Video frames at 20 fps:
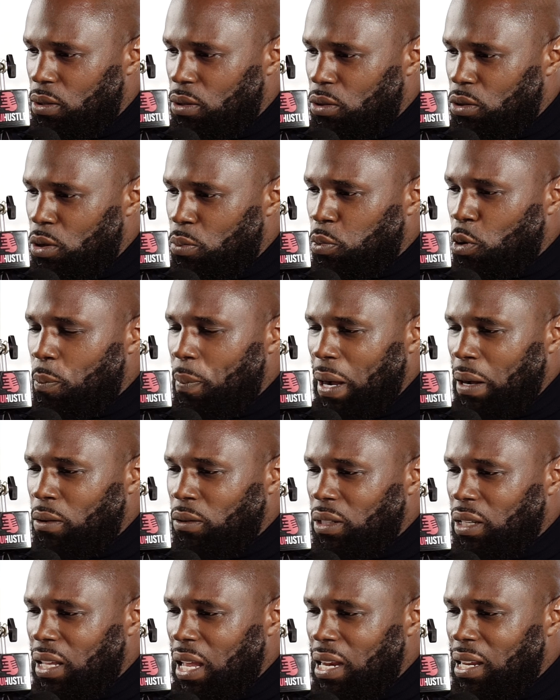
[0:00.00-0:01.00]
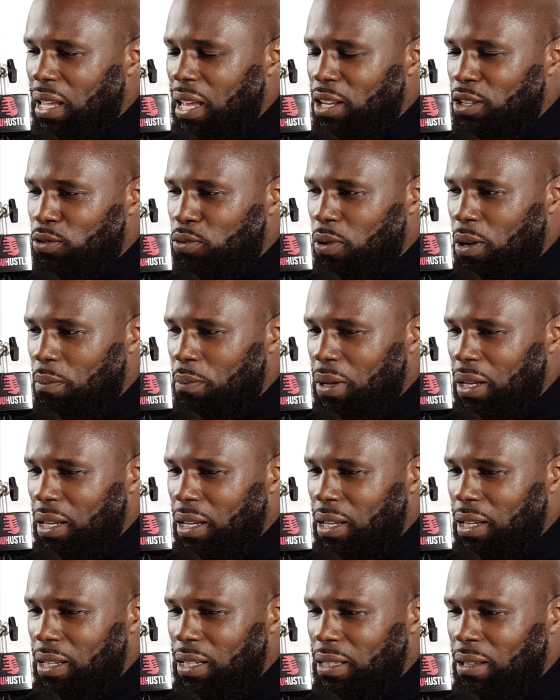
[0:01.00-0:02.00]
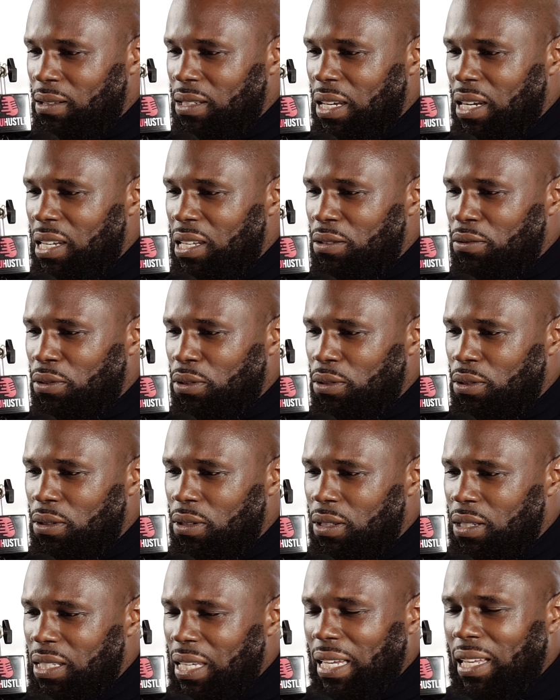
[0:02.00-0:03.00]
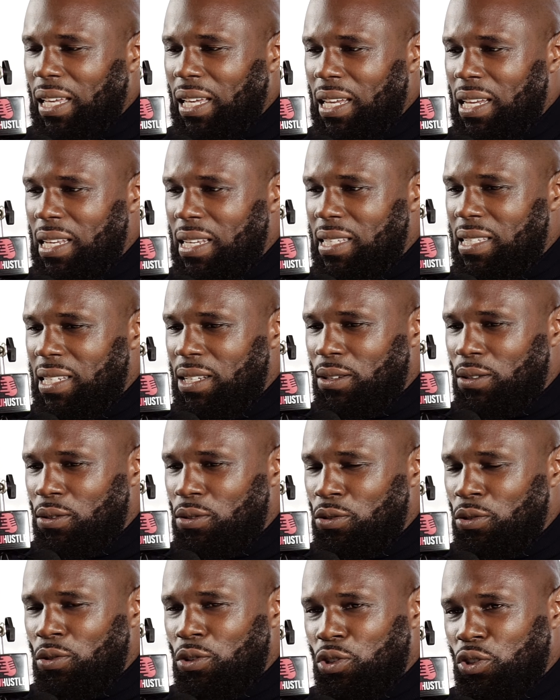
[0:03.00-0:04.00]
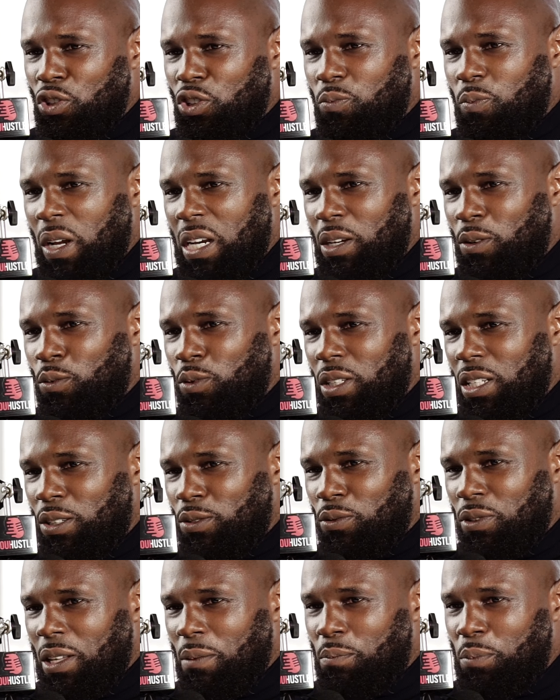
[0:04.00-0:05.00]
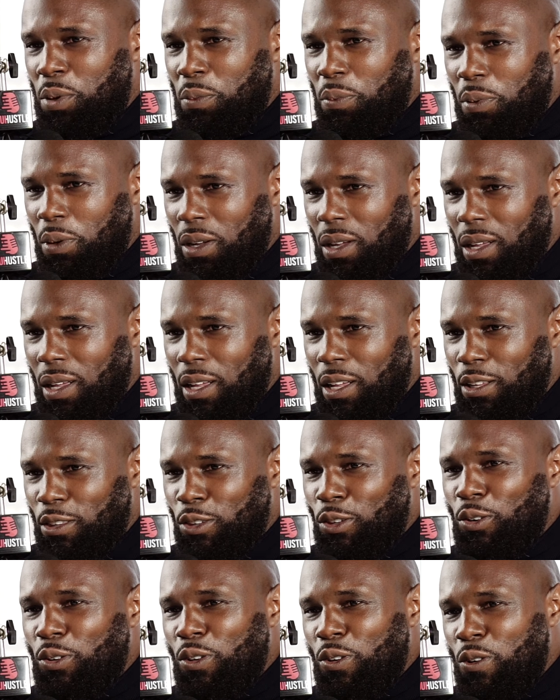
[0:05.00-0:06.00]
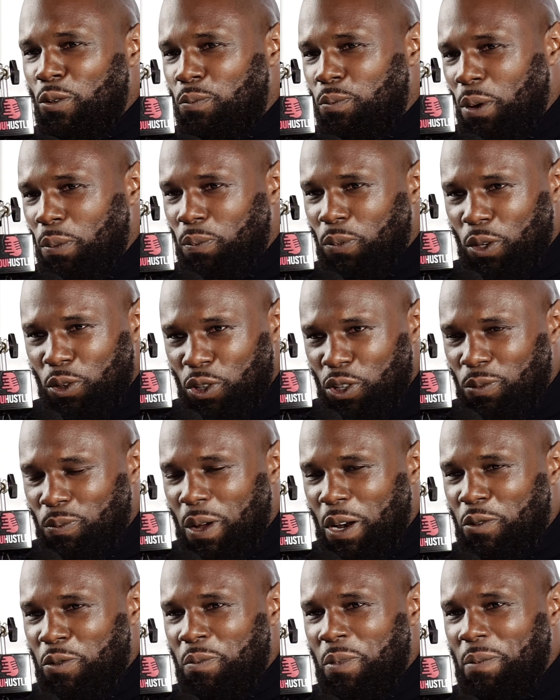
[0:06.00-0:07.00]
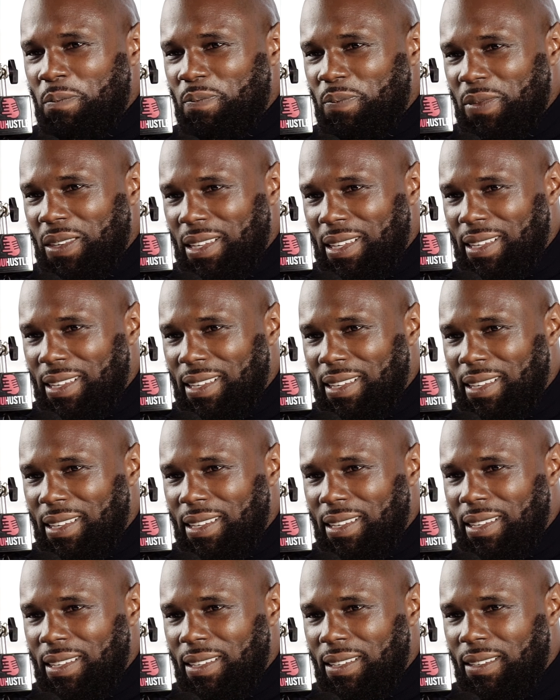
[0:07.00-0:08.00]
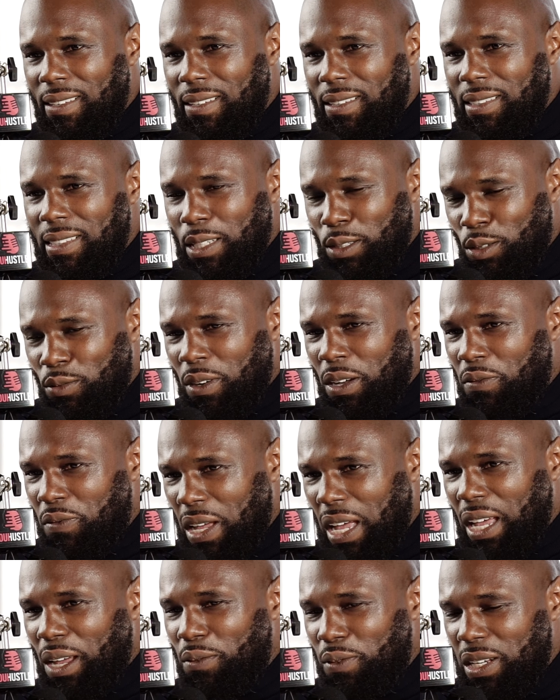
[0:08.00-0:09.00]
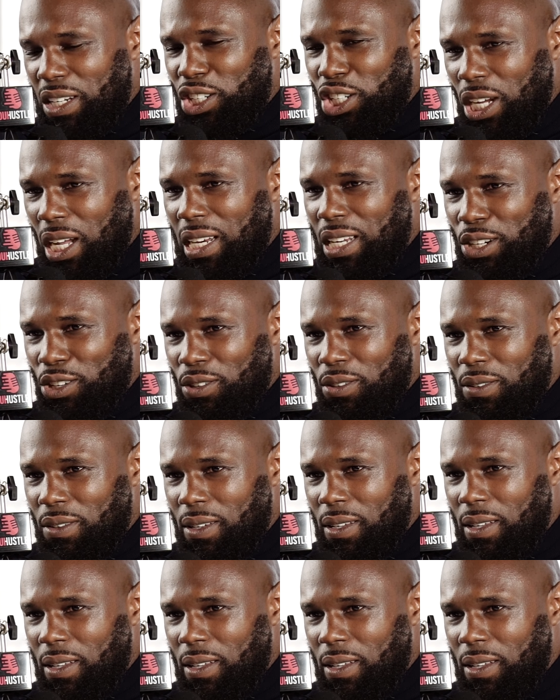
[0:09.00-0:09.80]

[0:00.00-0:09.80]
de propagande quelle qu'elle soit, mais dans un livre sacré, il est dit que Dieu ne change pas les conditions d'un peuple tant que le peuple ne change pas lui-même. Ça devrait faire réfléchir les gens.